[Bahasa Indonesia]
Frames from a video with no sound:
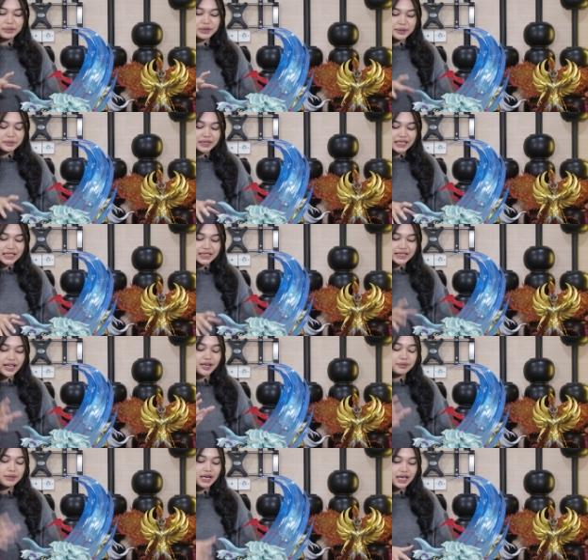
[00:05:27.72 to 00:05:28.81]
benar-benar
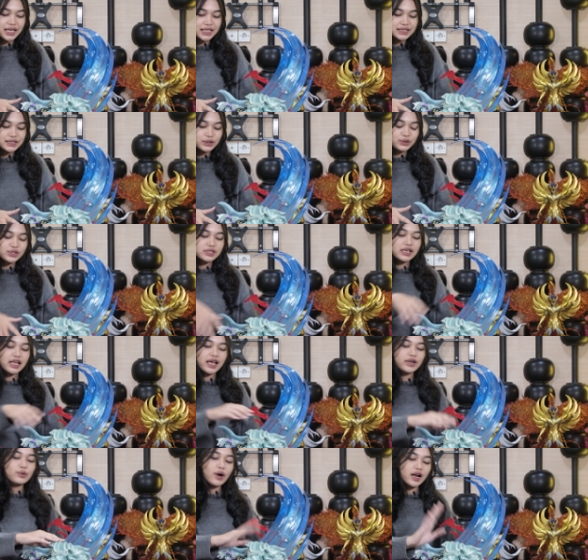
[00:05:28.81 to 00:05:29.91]
detail banget. Terus
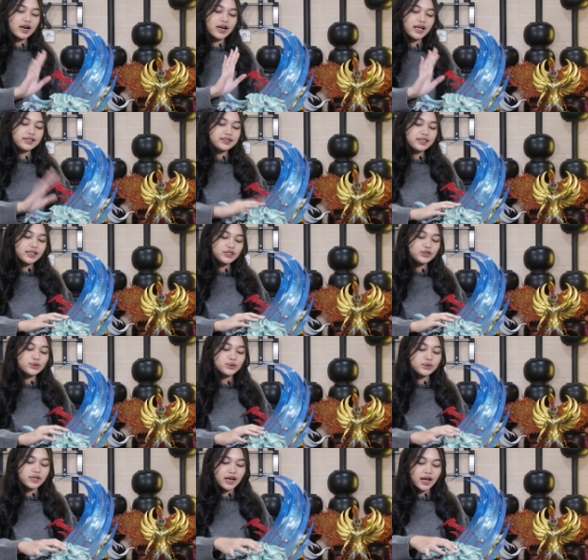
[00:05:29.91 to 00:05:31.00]
dari warnanya
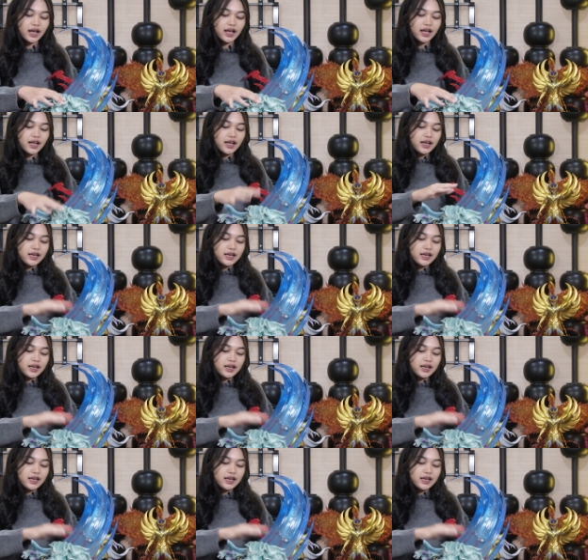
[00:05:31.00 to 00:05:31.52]
juga